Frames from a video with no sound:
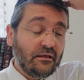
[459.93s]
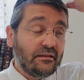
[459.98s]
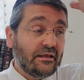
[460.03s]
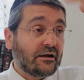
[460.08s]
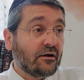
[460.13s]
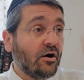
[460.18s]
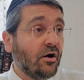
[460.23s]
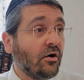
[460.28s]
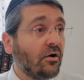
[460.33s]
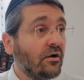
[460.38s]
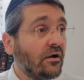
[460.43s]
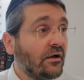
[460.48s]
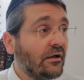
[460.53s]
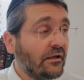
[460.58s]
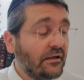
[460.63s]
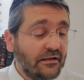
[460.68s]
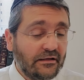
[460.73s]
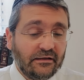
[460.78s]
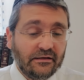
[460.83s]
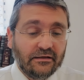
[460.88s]
D'accord
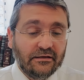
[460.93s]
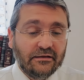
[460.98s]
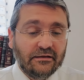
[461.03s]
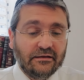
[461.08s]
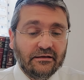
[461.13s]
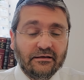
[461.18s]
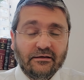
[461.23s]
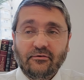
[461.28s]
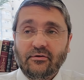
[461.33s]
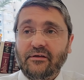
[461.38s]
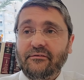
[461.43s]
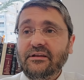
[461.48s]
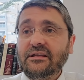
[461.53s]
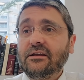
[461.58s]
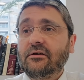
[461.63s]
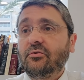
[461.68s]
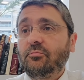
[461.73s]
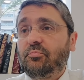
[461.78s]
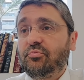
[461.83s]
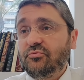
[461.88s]
On avait
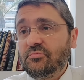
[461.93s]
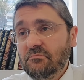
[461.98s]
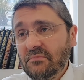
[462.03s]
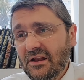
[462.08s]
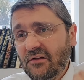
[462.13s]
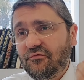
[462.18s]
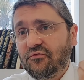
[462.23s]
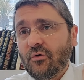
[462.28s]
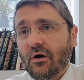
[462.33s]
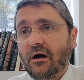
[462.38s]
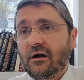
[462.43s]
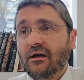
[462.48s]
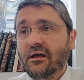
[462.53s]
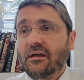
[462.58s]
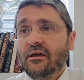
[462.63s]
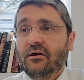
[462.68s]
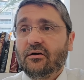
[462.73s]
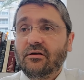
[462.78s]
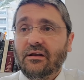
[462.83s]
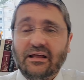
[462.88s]
dit mille fois
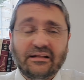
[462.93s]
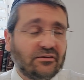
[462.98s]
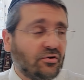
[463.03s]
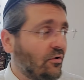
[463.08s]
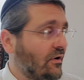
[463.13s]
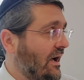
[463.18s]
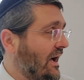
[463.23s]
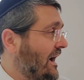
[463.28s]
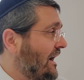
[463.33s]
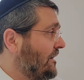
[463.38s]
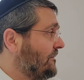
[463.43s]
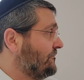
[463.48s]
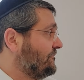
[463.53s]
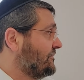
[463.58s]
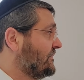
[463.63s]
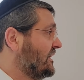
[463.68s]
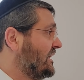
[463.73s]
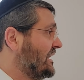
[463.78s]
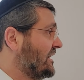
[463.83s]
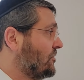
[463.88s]
la Torah,
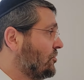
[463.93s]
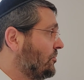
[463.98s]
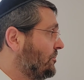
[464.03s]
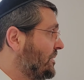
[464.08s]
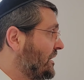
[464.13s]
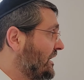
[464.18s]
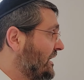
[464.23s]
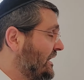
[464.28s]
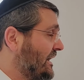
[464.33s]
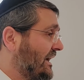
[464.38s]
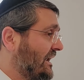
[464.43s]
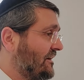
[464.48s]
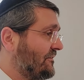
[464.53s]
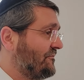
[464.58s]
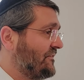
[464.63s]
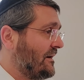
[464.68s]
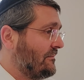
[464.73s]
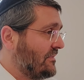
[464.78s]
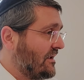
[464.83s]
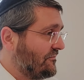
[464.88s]
elle est comparée à la
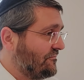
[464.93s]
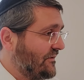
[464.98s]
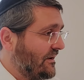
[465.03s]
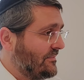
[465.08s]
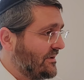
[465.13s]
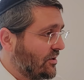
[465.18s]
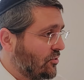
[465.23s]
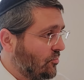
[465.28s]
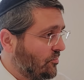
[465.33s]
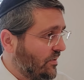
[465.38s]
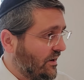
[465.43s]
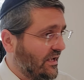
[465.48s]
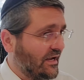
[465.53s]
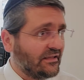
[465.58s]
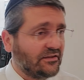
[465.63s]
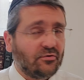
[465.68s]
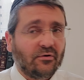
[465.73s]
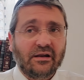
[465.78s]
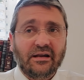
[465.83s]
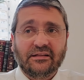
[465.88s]
femme. La femme est comparée à
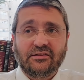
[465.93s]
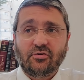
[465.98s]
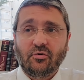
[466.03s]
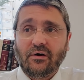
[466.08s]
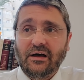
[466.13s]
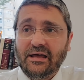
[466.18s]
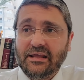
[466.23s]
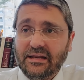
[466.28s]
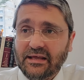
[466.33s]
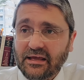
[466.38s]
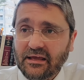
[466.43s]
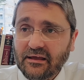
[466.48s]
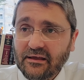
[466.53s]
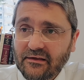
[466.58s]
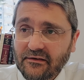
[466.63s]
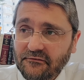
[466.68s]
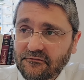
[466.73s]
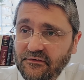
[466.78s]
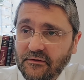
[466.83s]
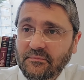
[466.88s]
la Torah. La Torah, elle est
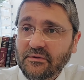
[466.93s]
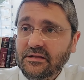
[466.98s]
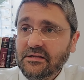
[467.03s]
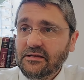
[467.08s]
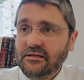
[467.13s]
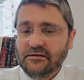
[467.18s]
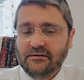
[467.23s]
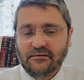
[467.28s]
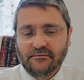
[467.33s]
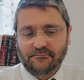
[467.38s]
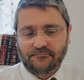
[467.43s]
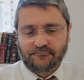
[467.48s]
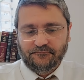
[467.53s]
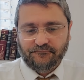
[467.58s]
féminine.